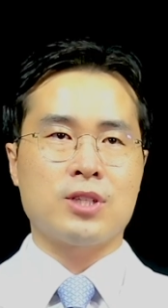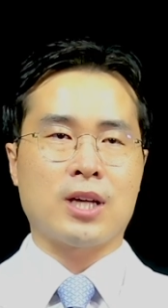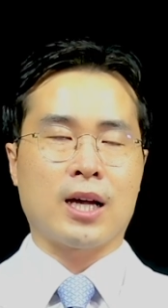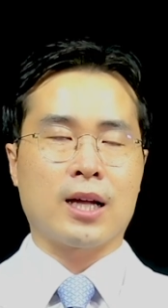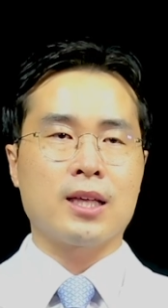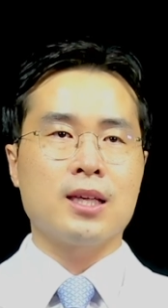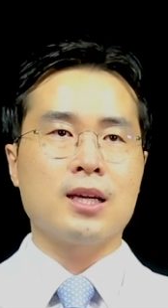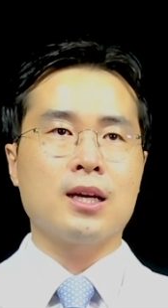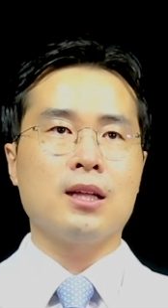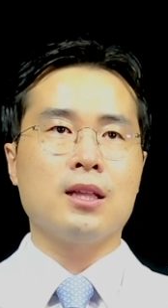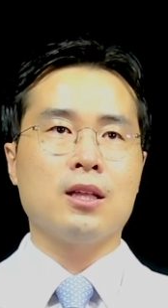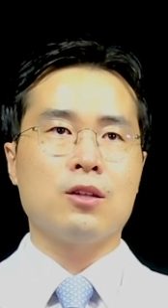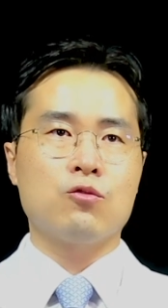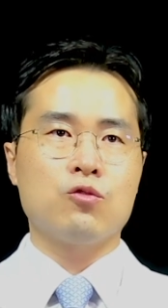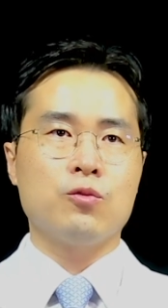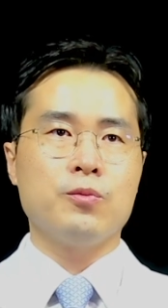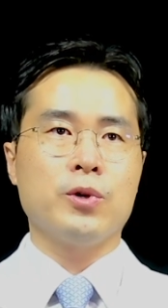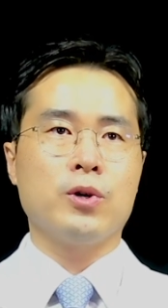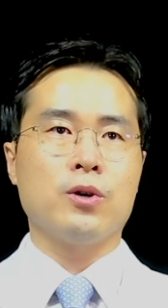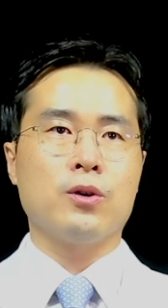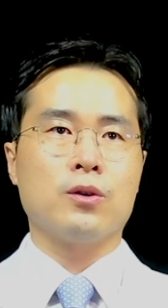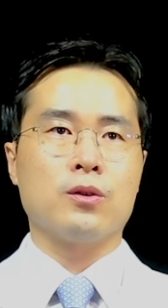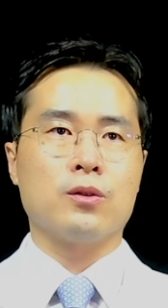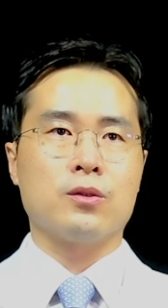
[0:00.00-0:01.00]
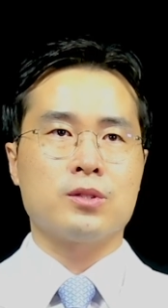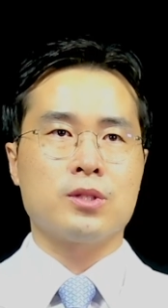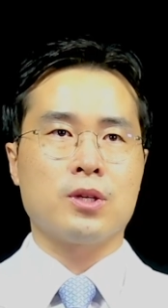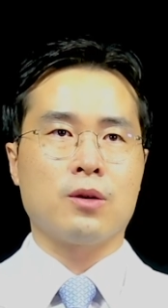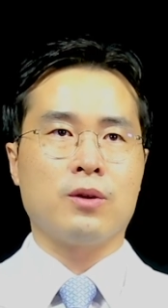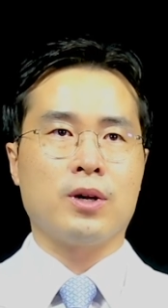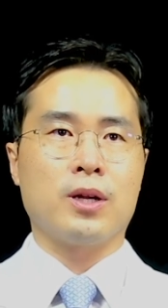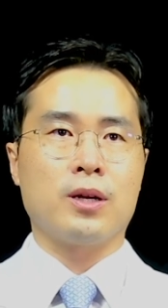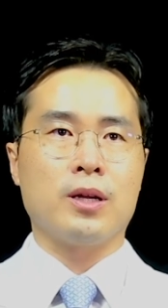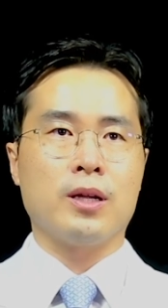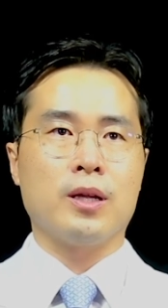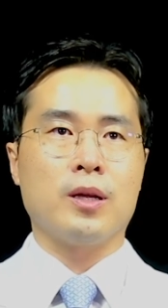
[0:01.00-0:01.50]
장기간의 투병
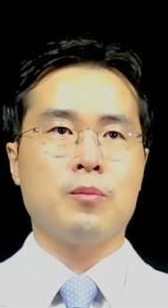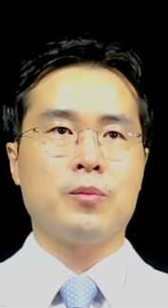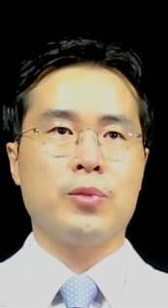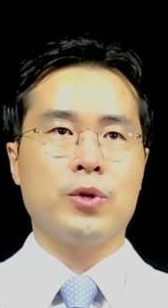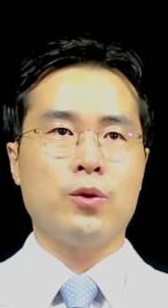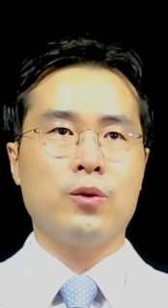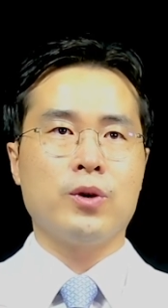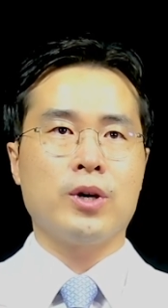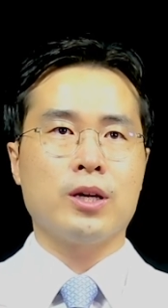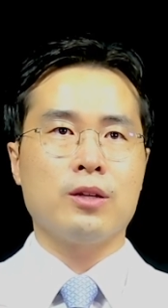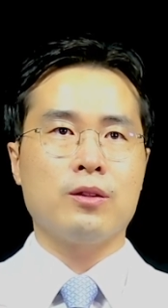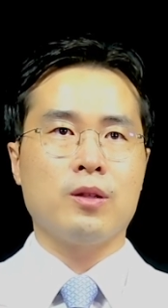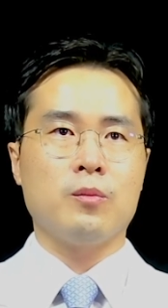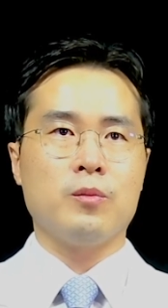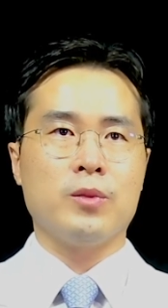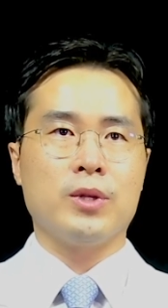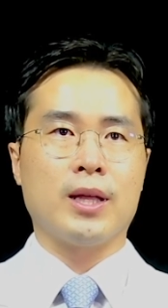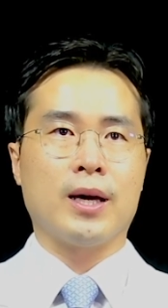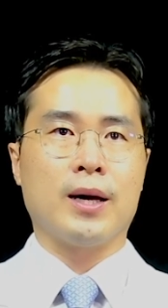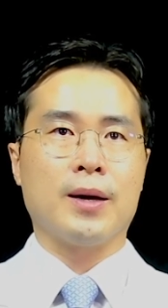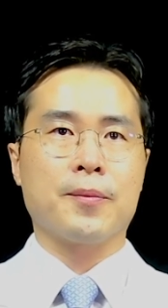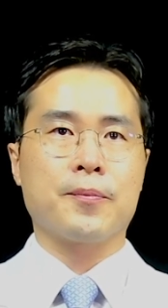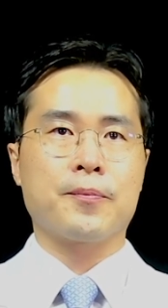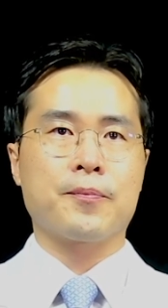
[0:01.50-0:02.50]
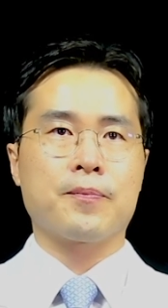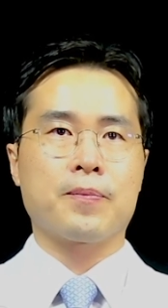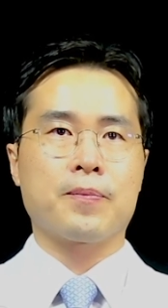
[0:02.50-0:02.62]
생활이 필요하게 됩니다.